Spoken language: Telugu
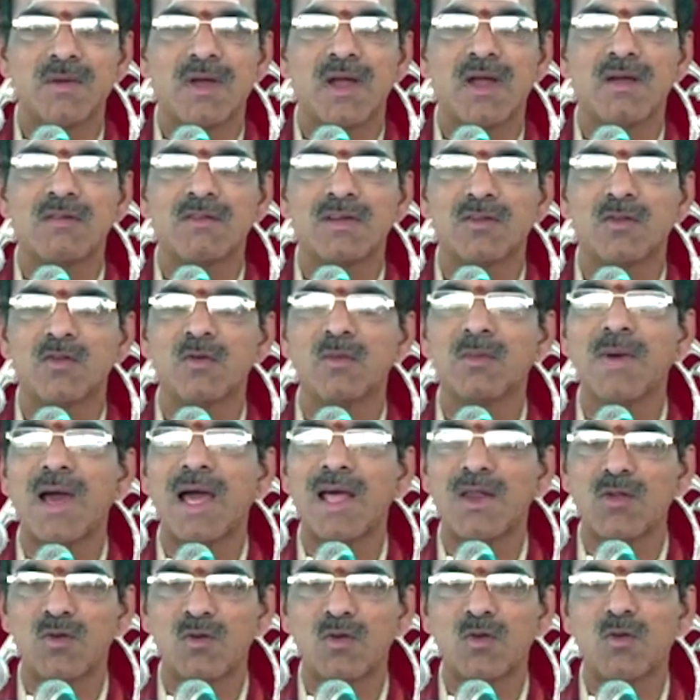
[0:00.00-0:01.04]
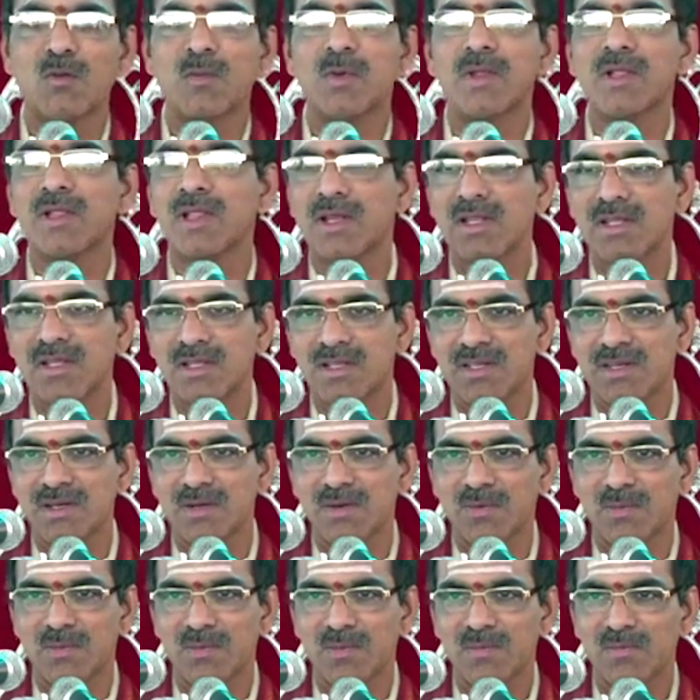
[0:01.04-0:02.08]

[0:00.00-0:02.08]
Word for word: మహావిష్ణువు మానవ రూపం ధరించాడు